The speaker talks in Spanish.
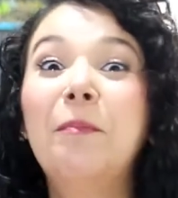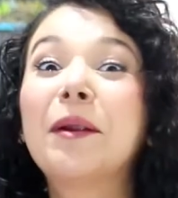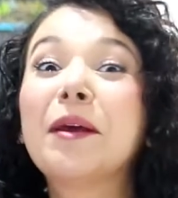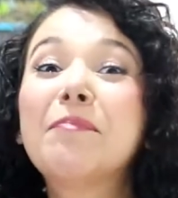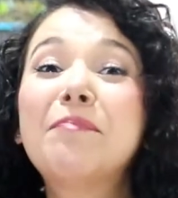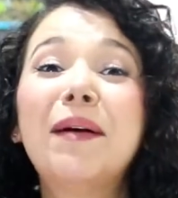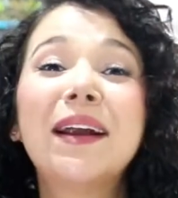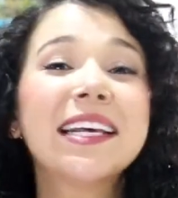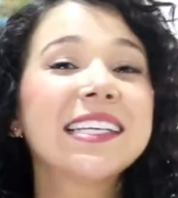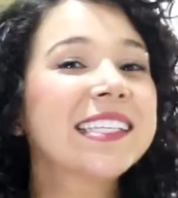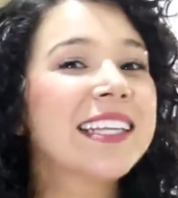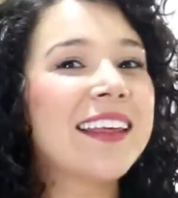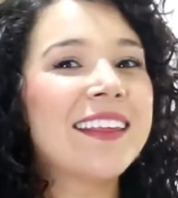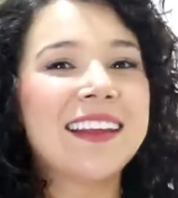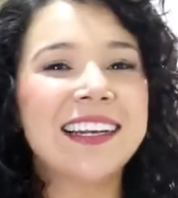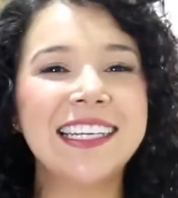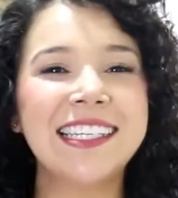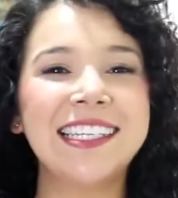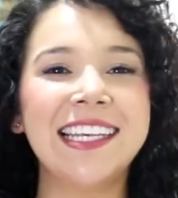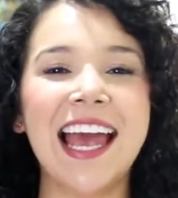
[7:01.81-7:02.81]
Prepara esta
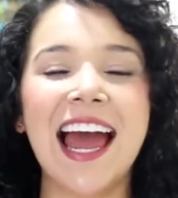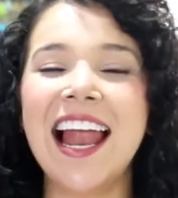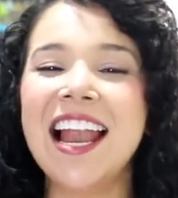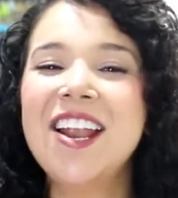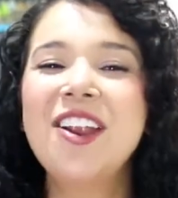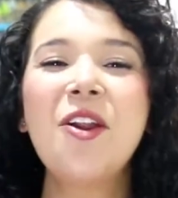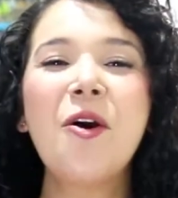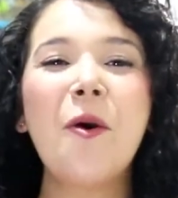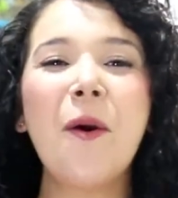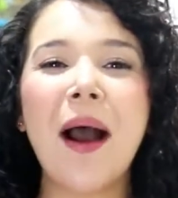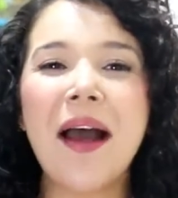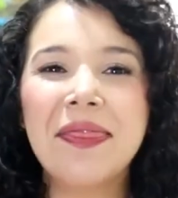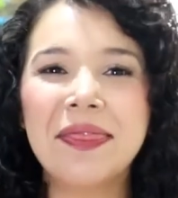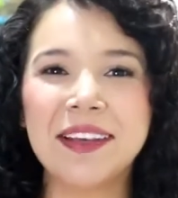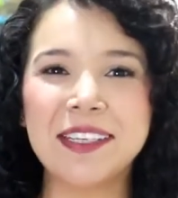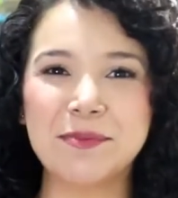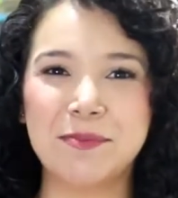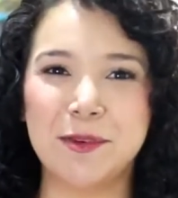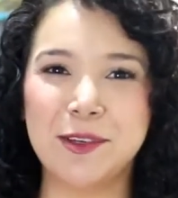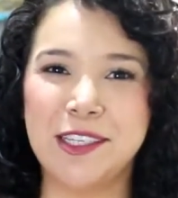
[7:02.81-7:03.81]
delicia lo
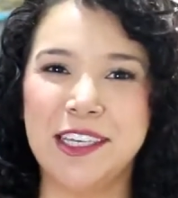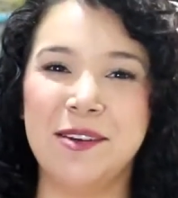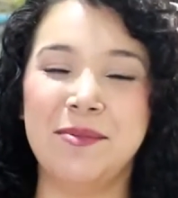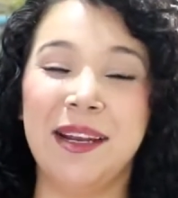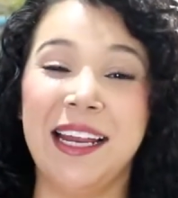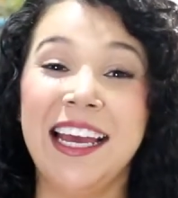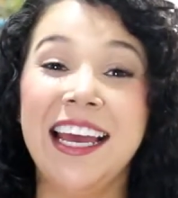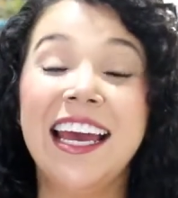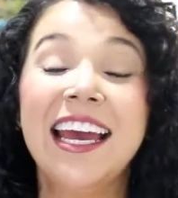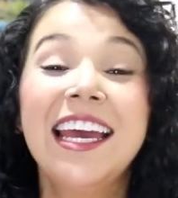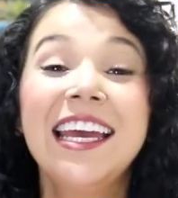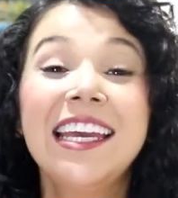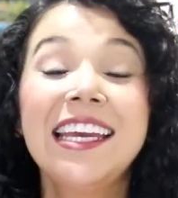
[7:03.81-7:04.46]
antes posible.